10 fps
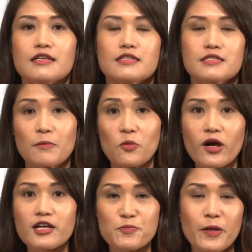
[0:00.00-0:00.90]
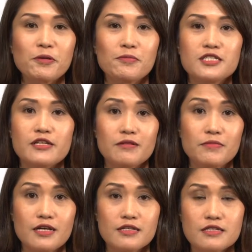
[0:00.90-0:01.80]
Semua aspek pembelajaran
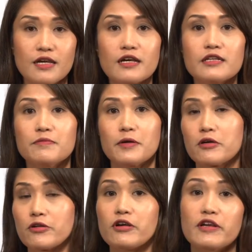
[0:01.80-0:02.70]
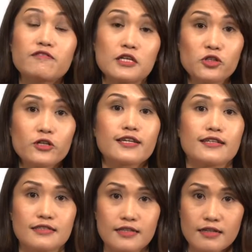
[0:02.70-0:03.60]
bahasa dipengaruhi oleh faktor
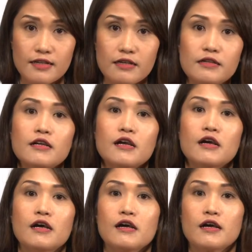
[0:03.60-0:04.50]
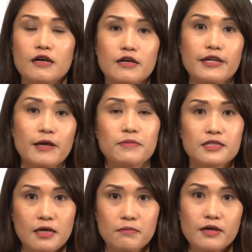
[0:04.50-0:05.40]
genetika. Uh, yang
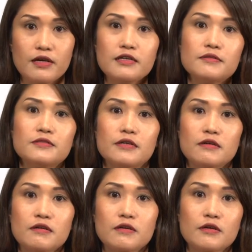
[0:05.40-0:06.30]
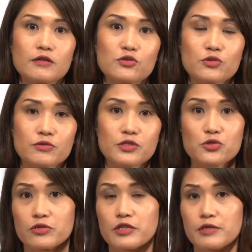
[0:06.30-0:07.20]
pertama, eh,
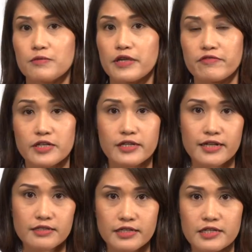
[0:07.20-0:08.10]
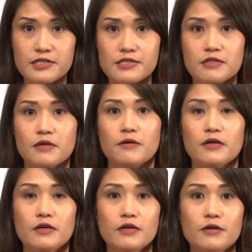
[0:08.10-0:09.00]
studi-studi uh, behavioral genetics.
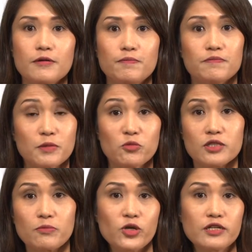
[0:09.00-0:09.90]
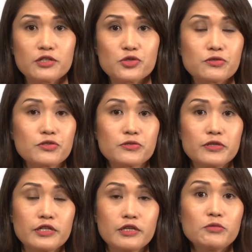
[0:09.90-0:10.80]
Eh, temuan-temuan uh, dari
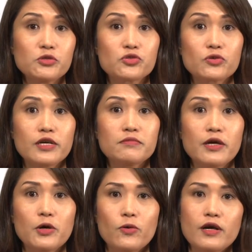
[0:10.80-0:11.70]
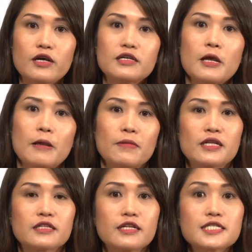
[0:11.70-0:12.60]
studi-studi ini menunjukkan bahwa
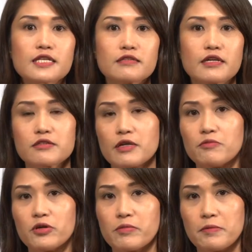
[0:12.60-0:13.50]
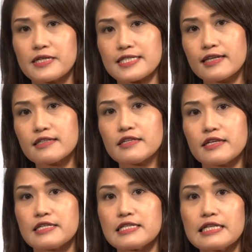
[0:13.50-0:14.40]
paling tidak sekitar 35%
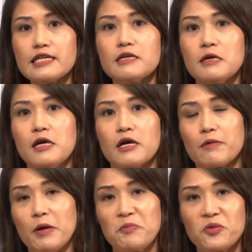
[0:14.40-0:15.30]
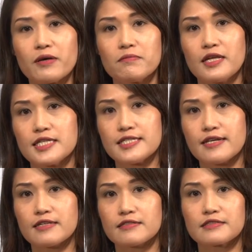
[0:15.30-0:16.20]
dari kemampuan
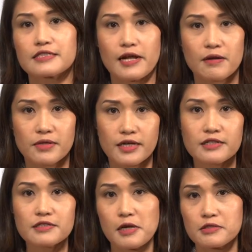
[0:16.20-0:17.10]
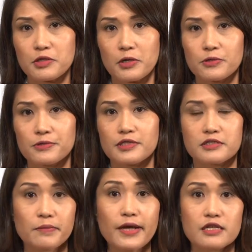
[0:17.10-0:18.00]
belajar grammar atau
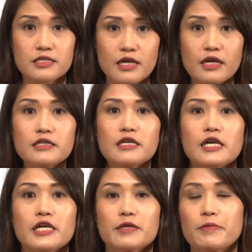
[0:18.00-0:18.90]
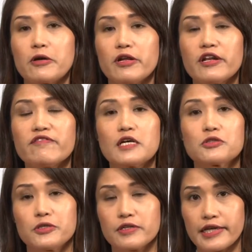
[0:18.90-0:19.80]
tata bahasa dipengaruhi oleh
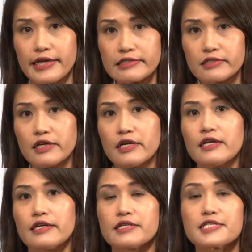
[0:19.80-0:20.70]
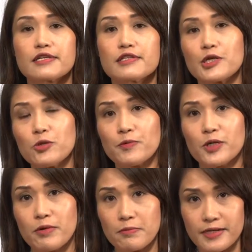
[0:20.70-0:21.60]
faktor gen. Dan sekitar
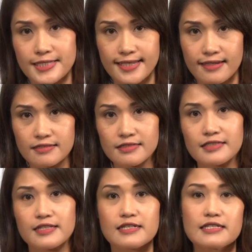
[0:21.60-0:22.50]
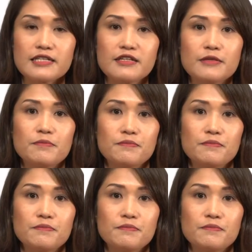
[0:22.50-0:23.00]
25% dari